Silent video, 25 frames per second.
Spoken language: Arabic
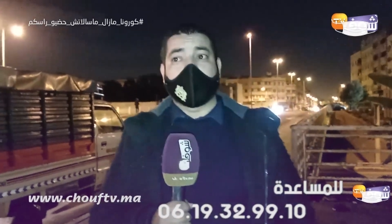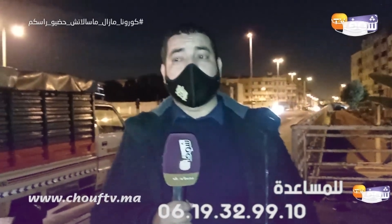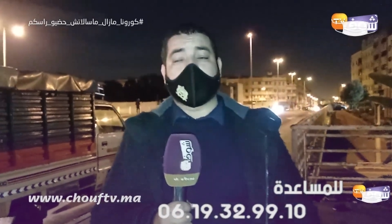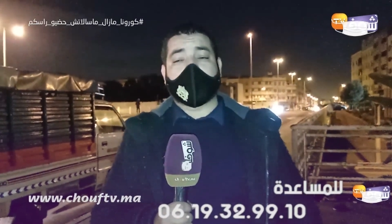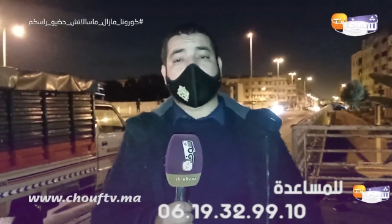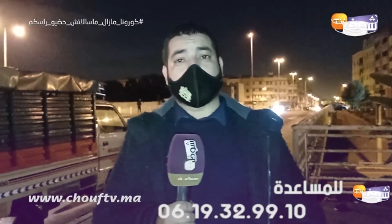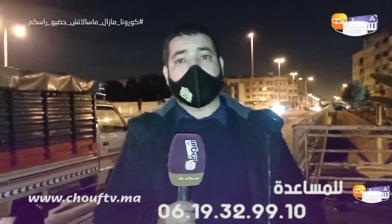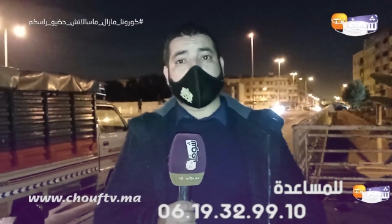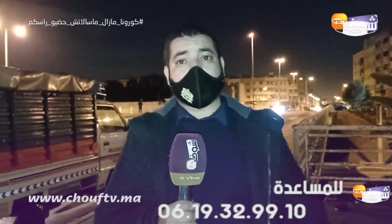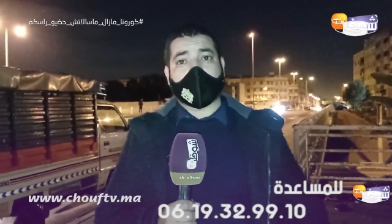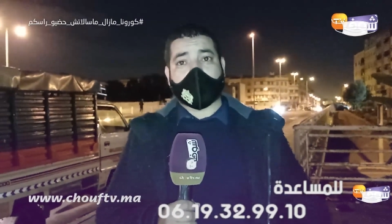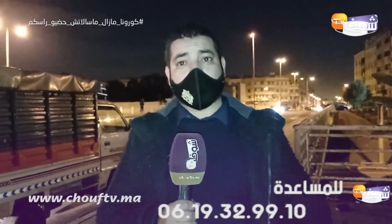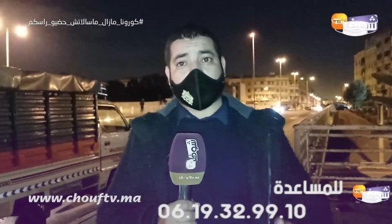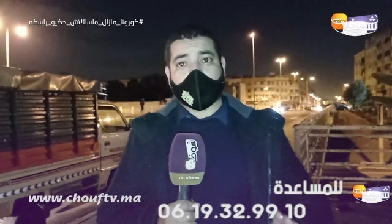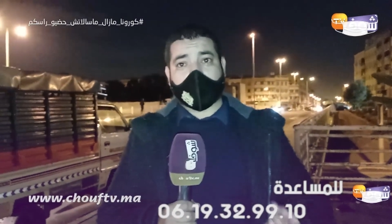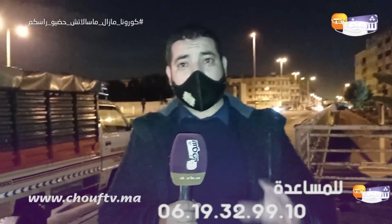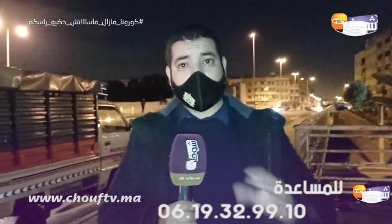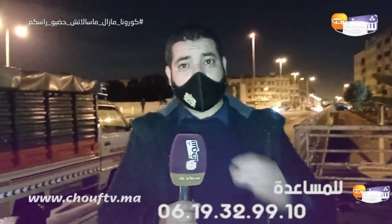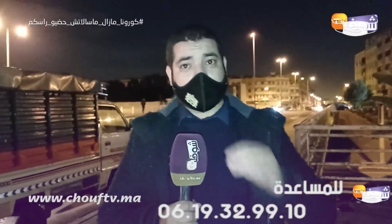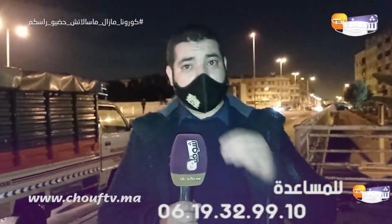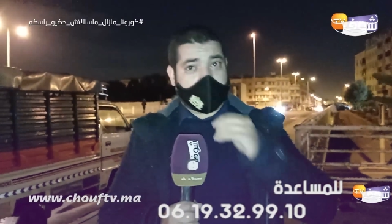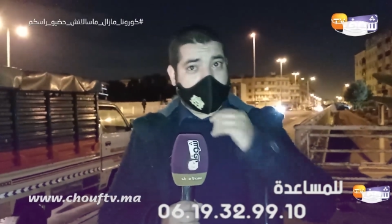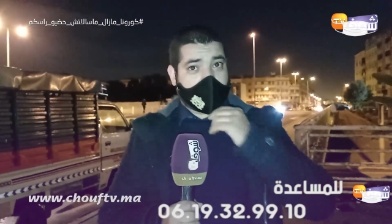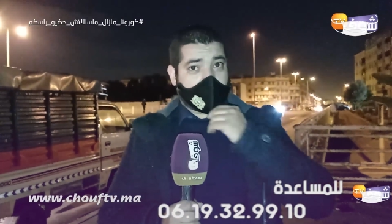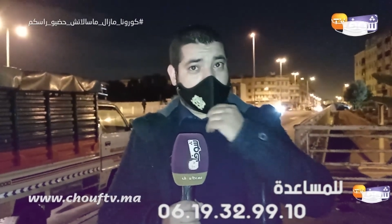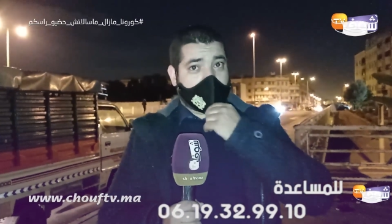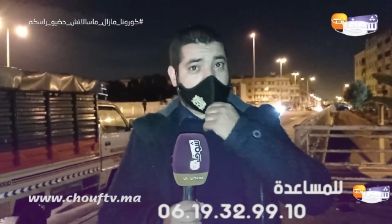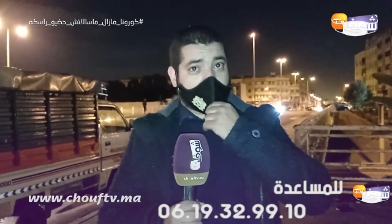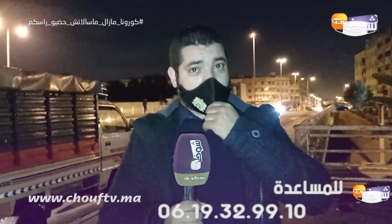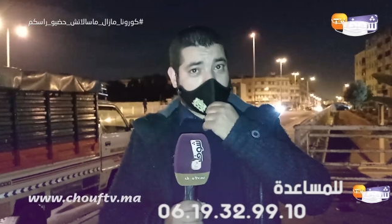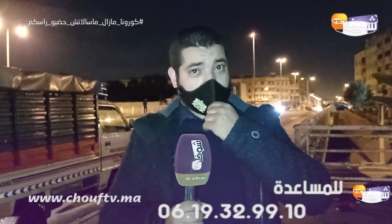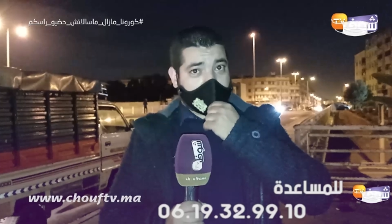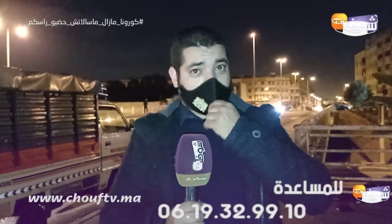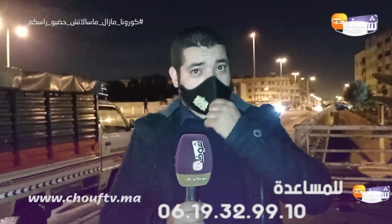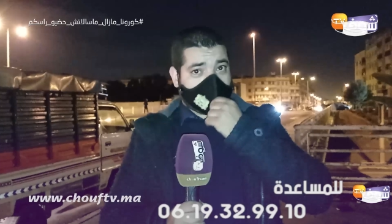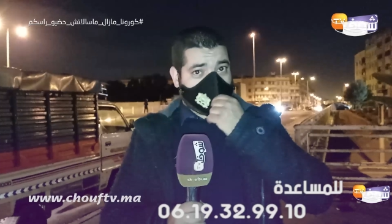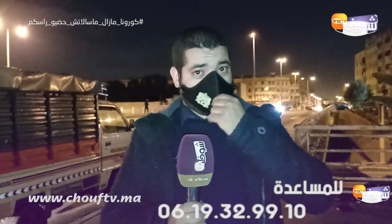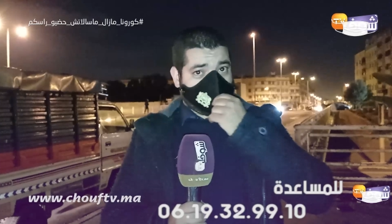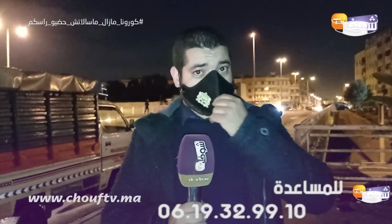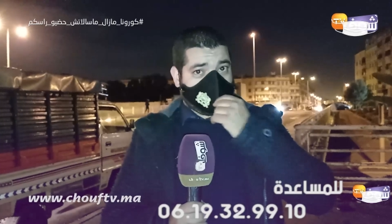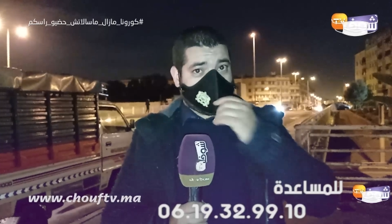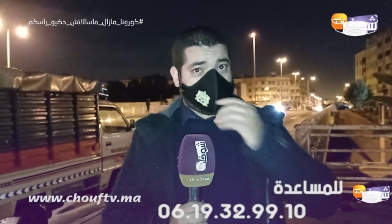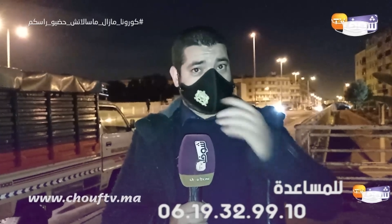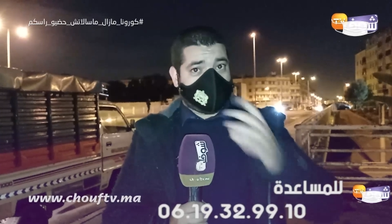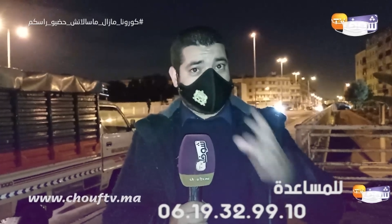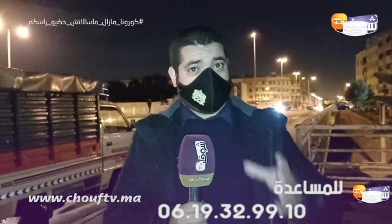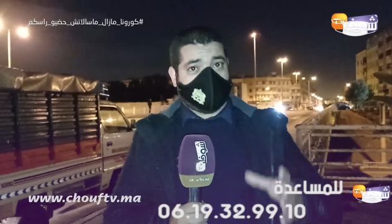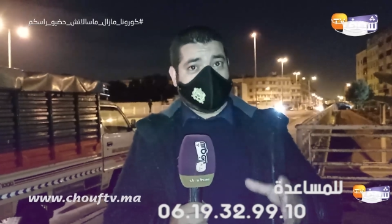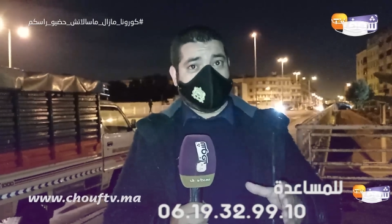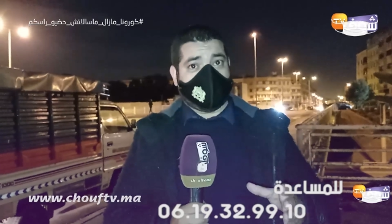18000 ريال هذا البيت لقيناه
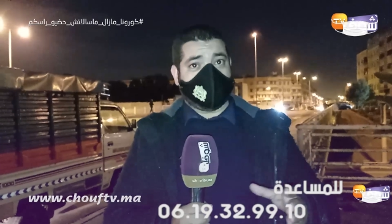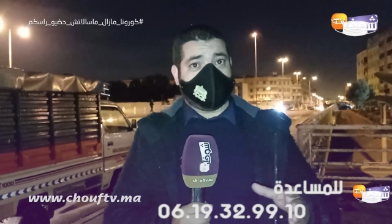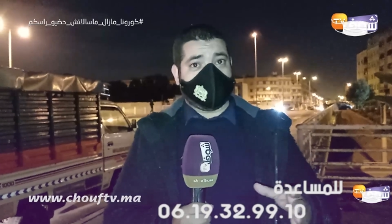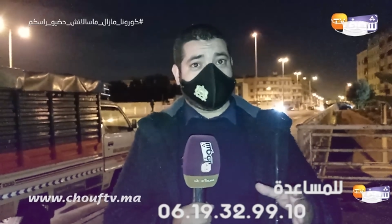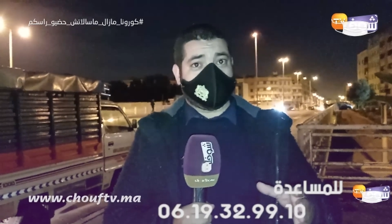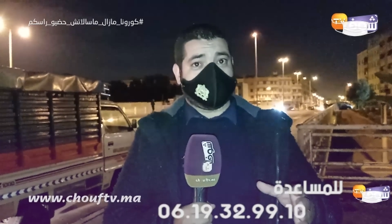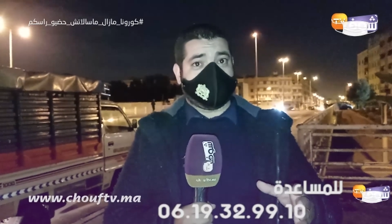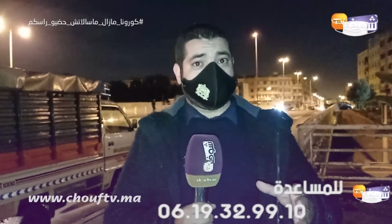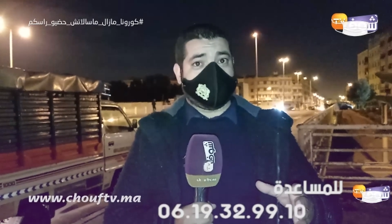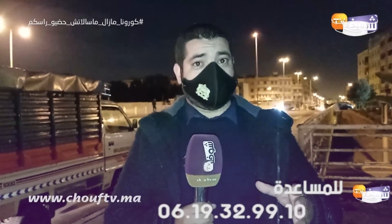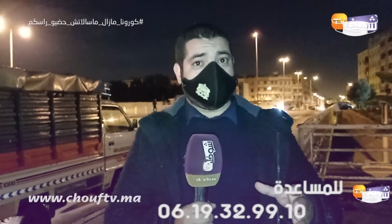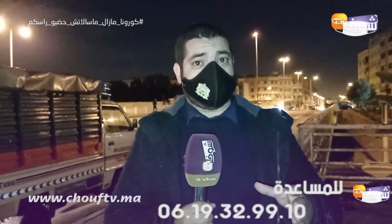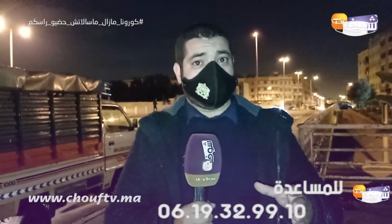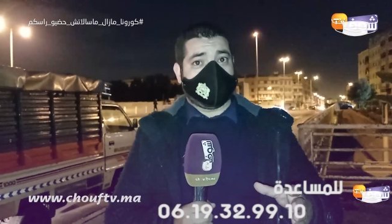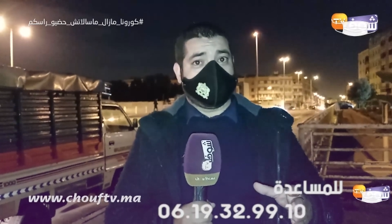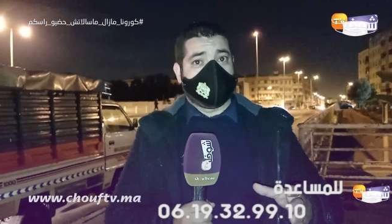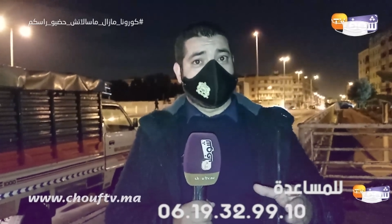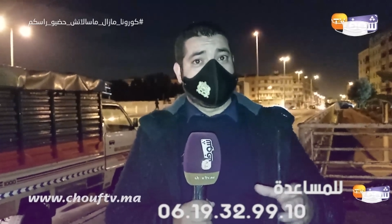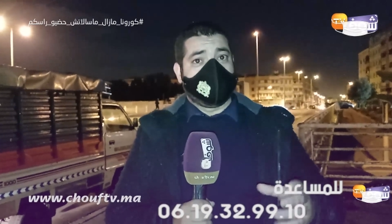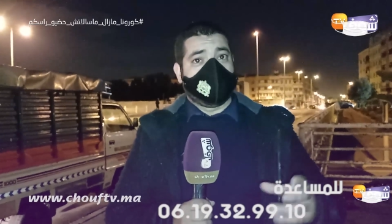ب 900 درهم